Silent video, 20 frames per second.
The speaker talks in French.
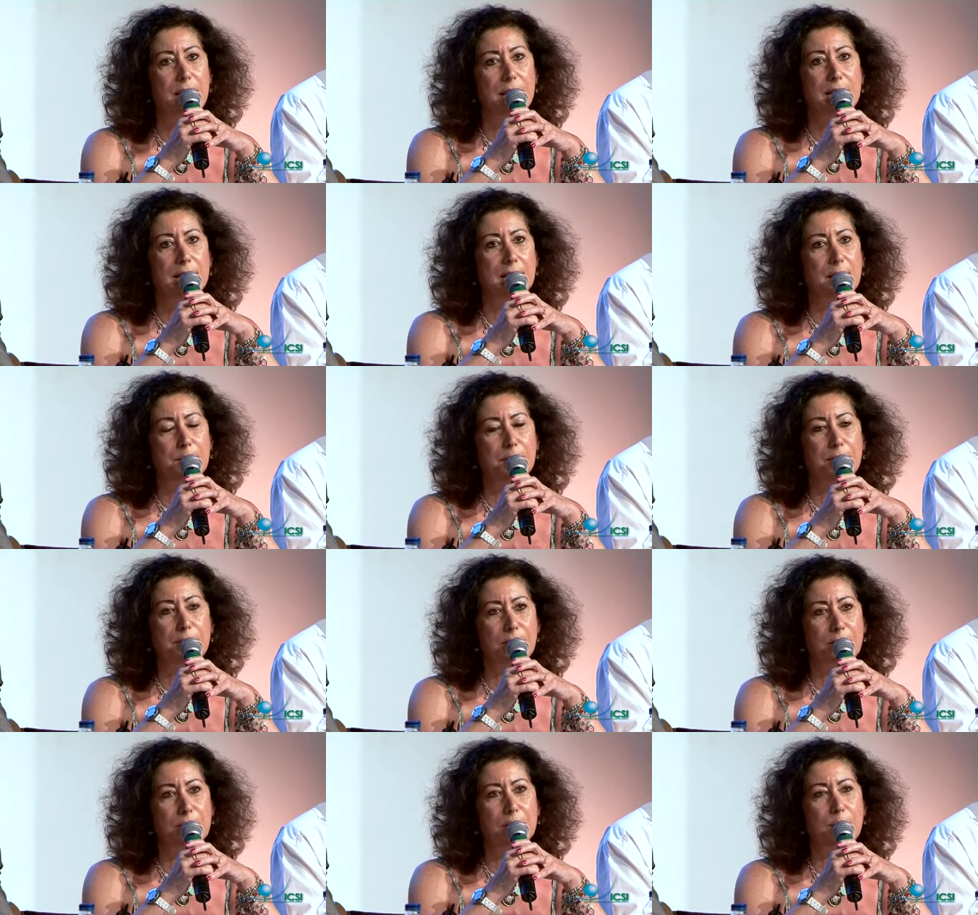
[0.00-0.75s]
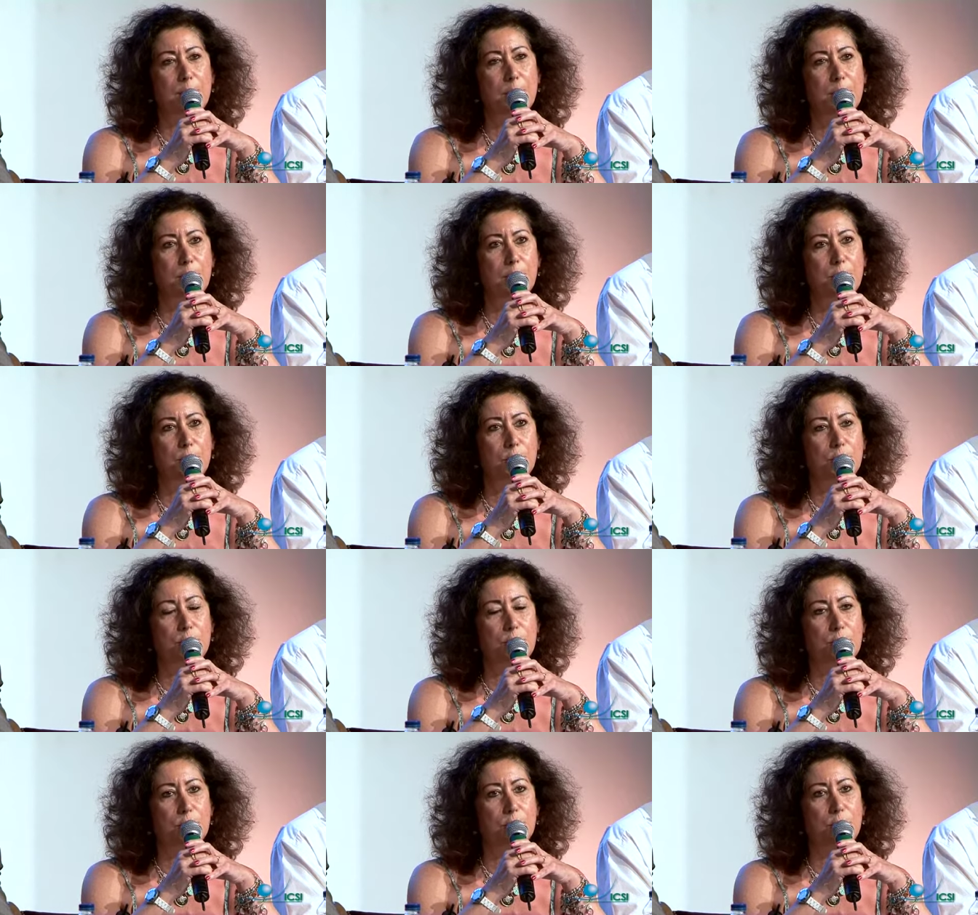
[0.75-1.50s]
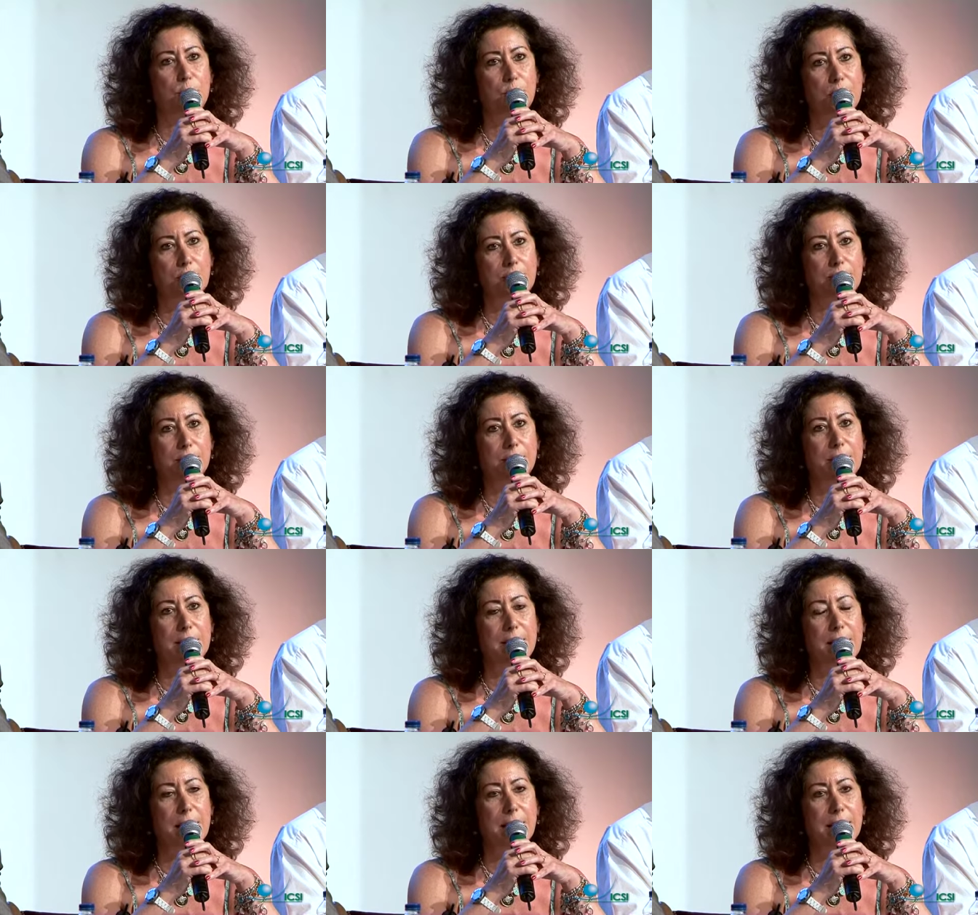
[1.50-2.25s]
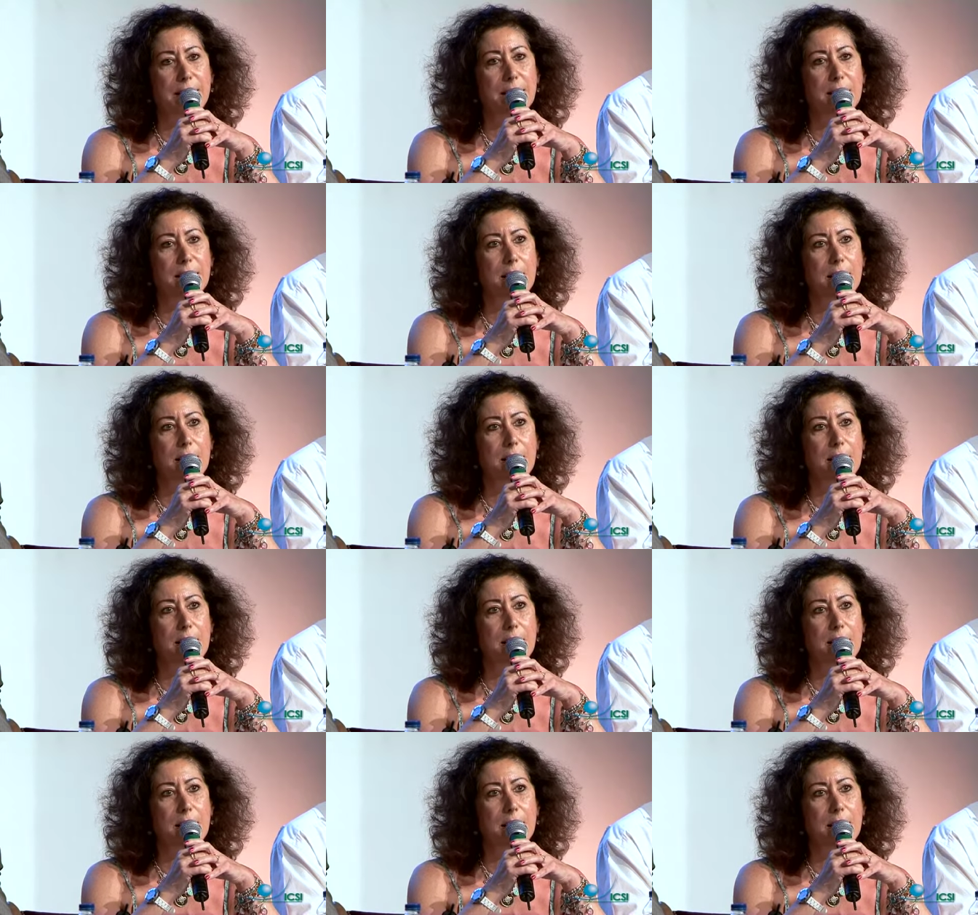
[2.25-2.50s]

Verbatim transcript: Ce n'est pas forcément la même chose du point de vue des salariés.